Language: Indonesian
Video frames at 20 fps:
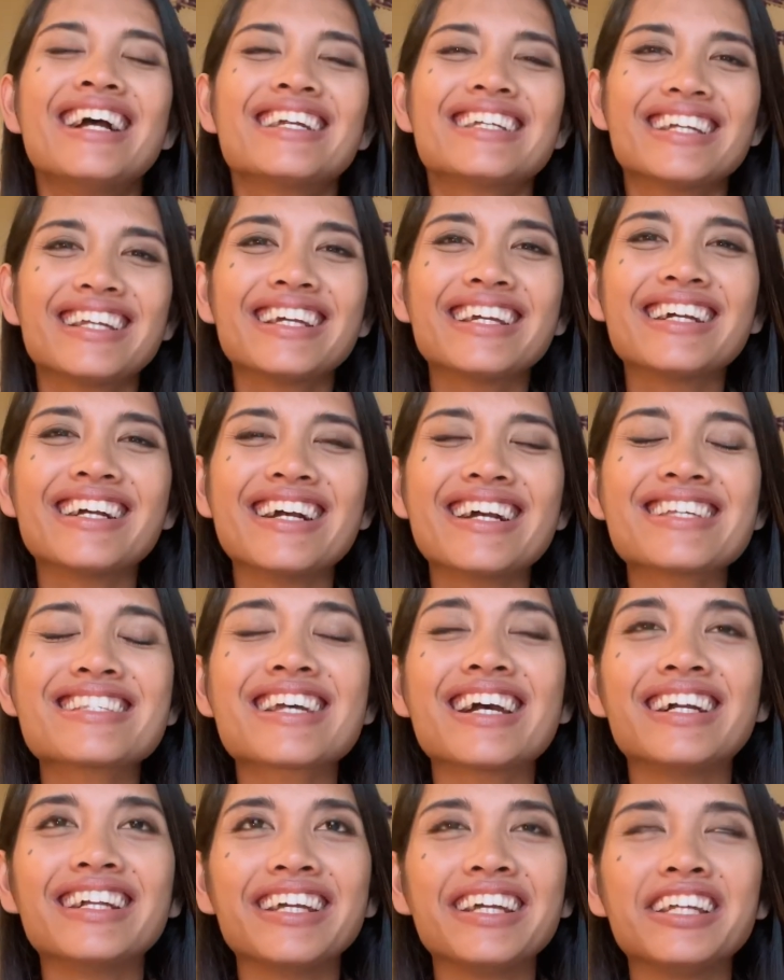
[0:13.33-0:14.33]
Jadi guys,
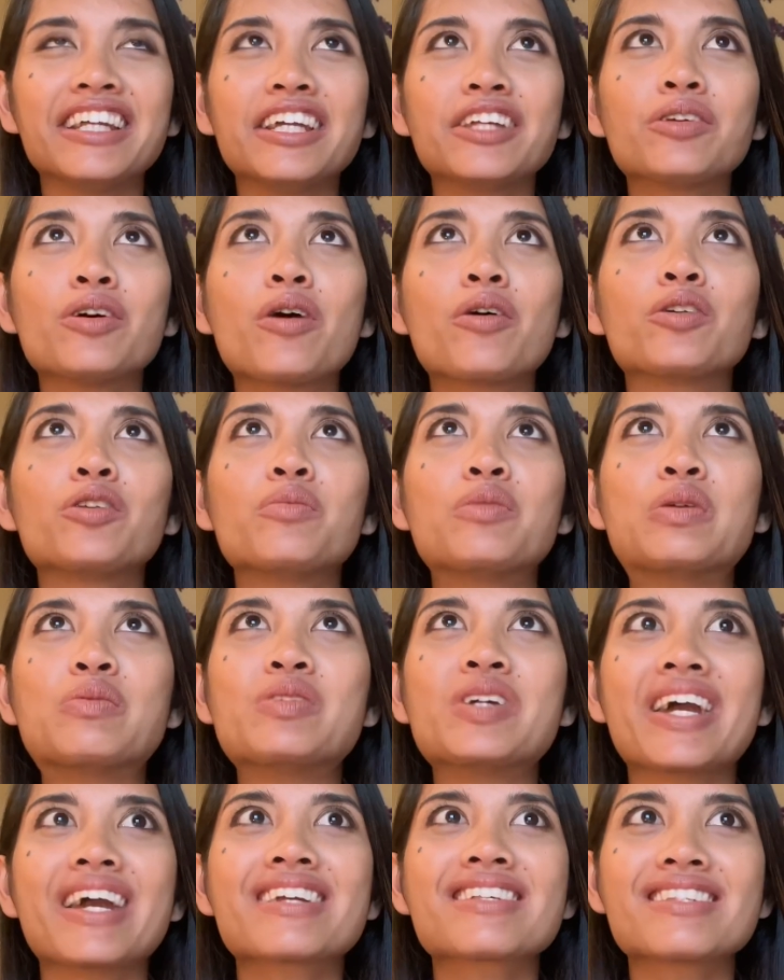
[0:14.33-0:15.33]
kali ini itu aku tuh
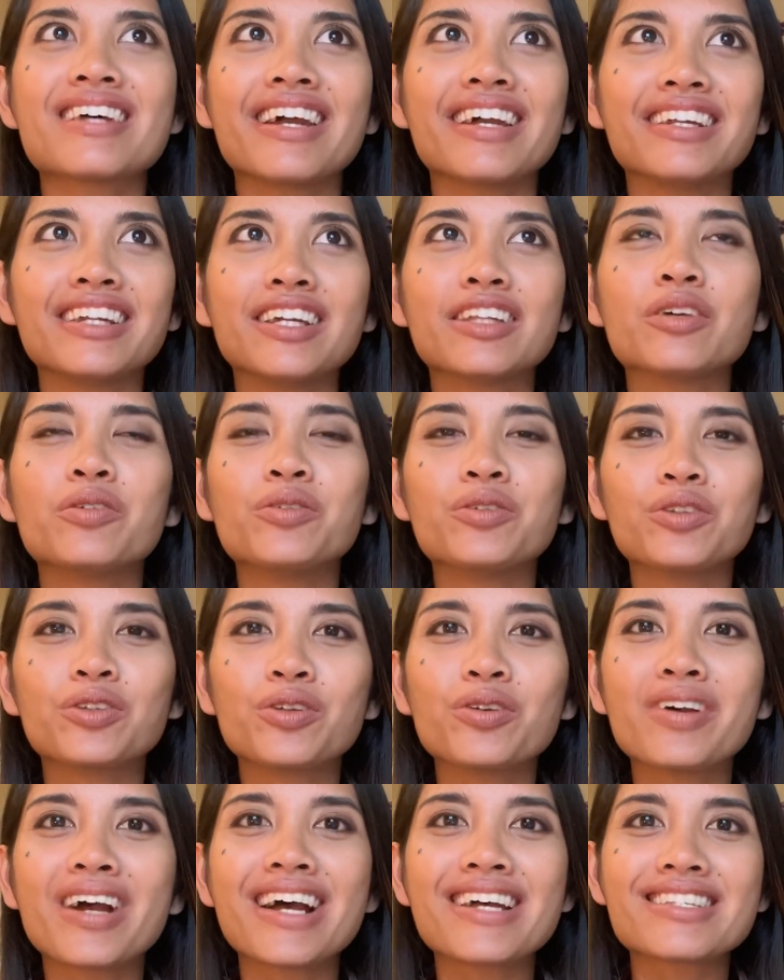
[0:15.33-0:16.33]
bener-bener excited
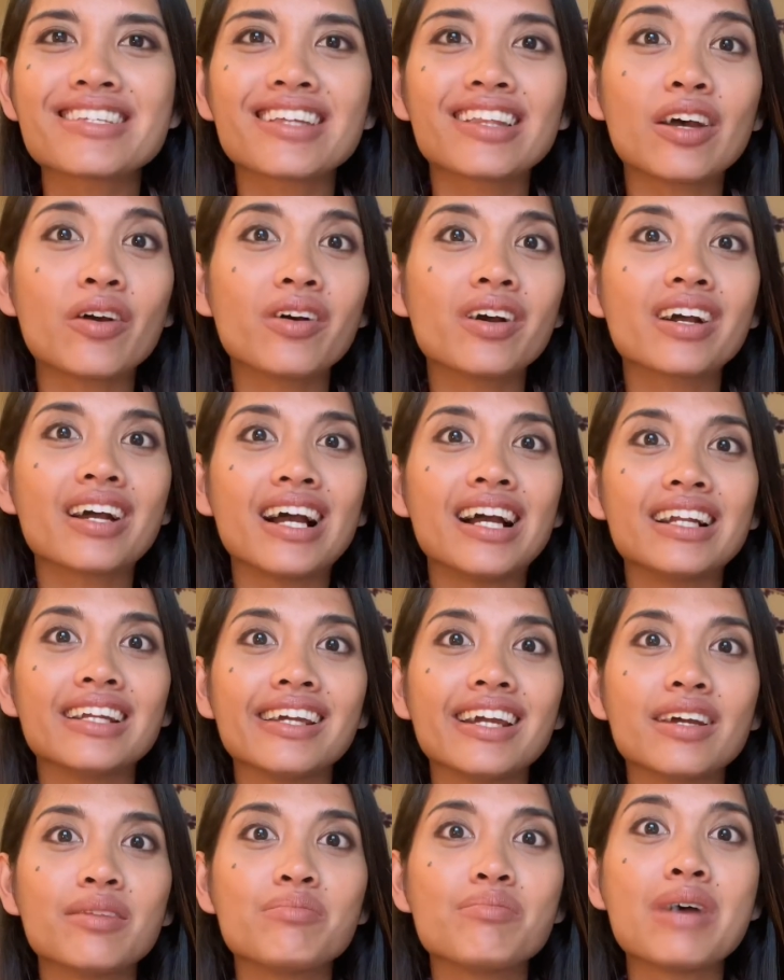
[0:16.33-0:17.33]
untuk ngasih tahu ke
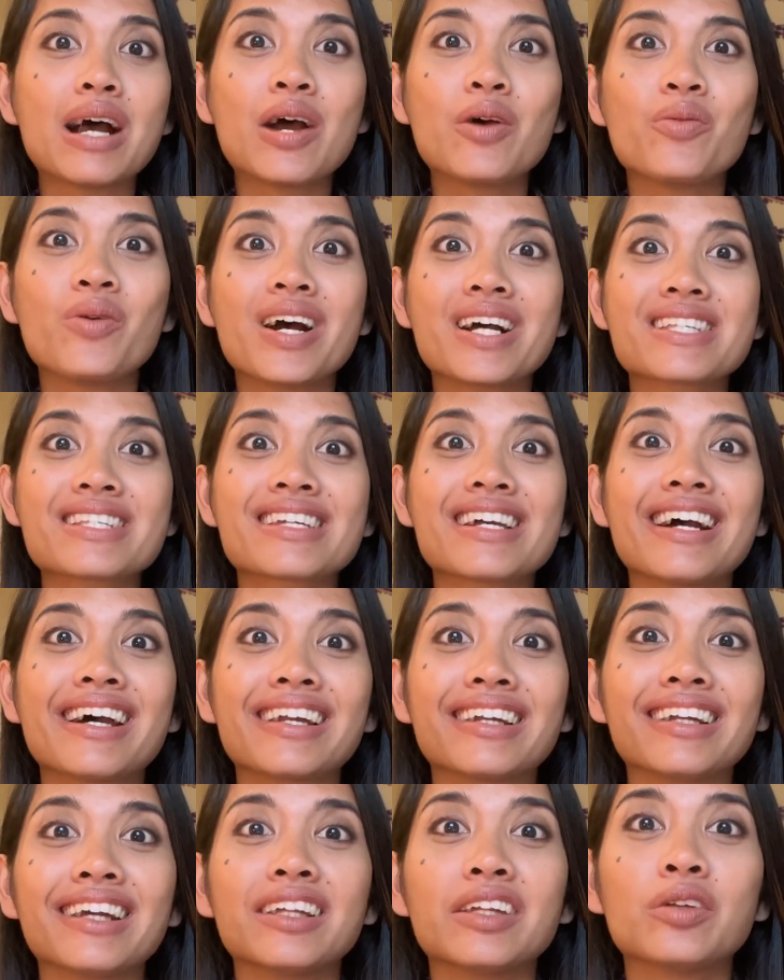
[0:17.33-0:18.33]
kalian bahwa
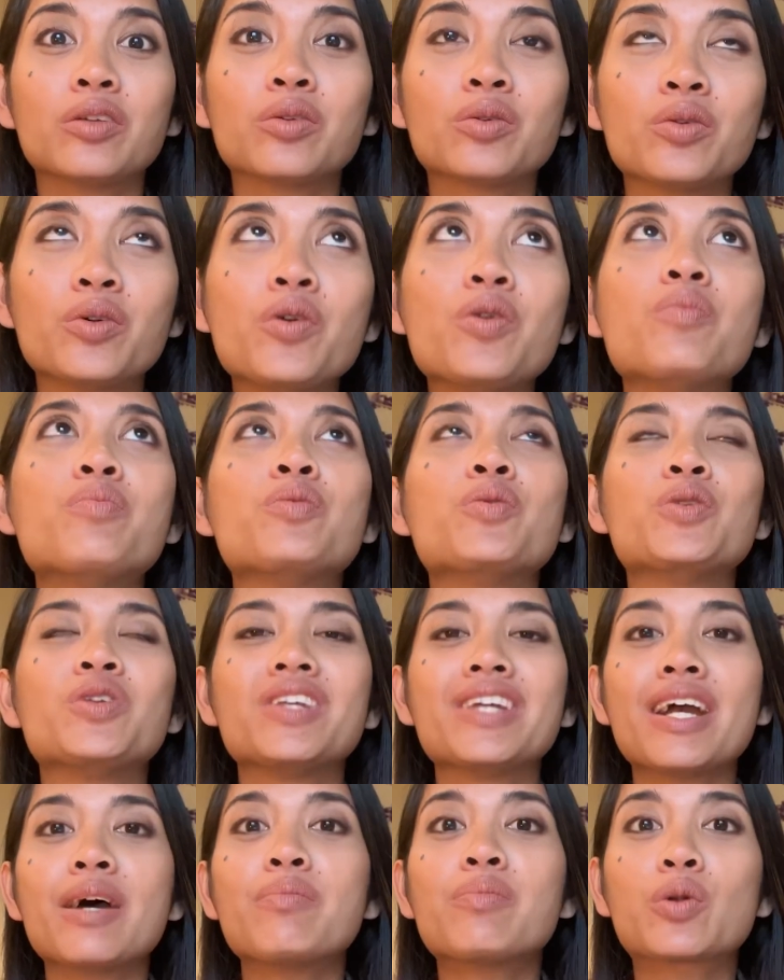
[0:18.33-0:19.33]
Scarlett itu
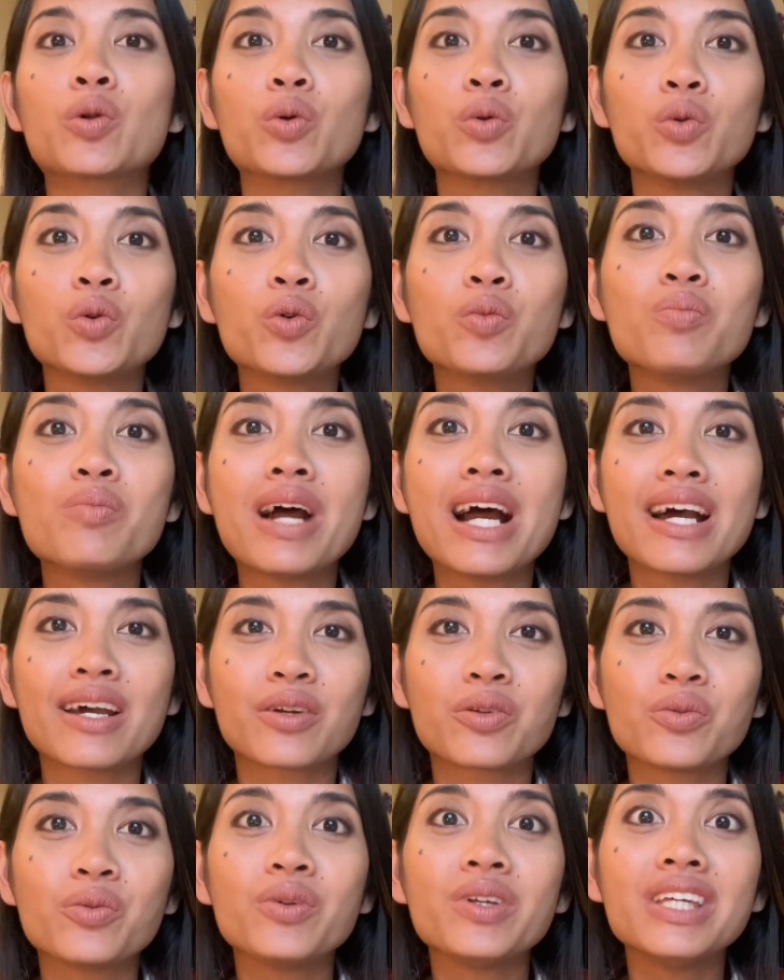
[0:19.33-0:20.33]
punya produk
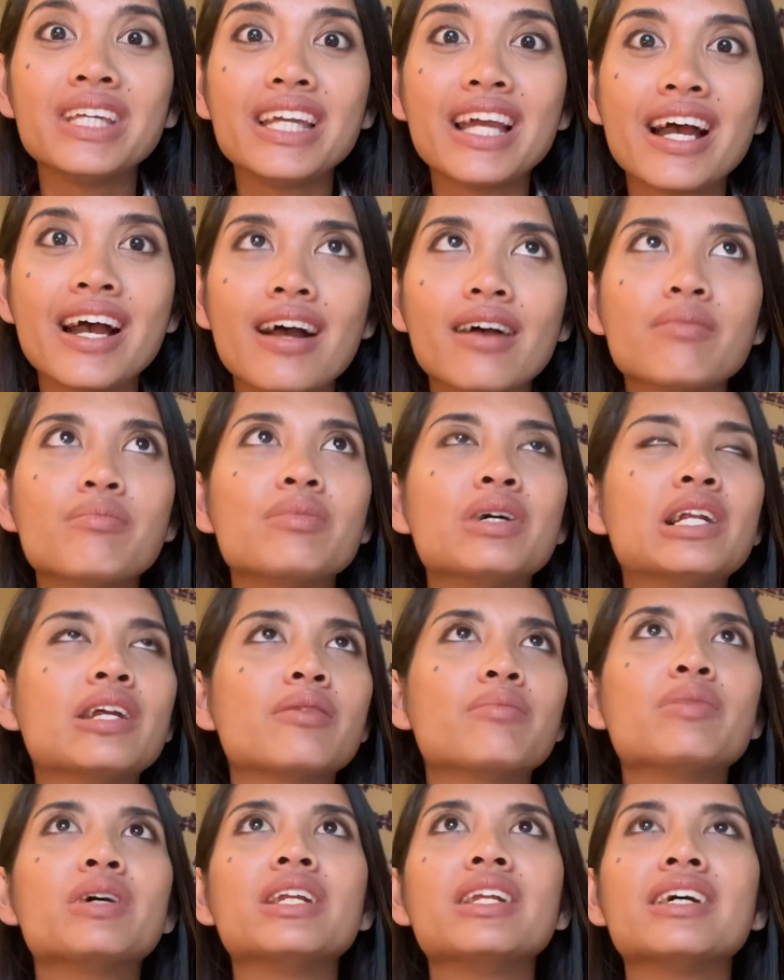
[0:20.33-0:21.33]
baru yang
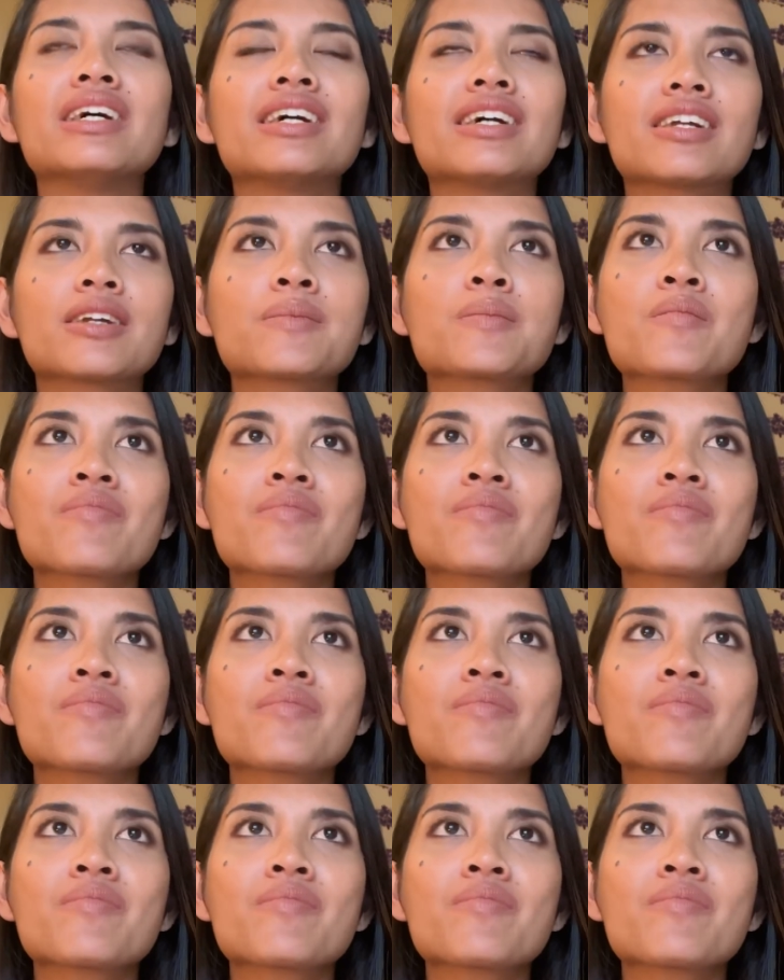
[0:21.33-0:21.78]
bener-bener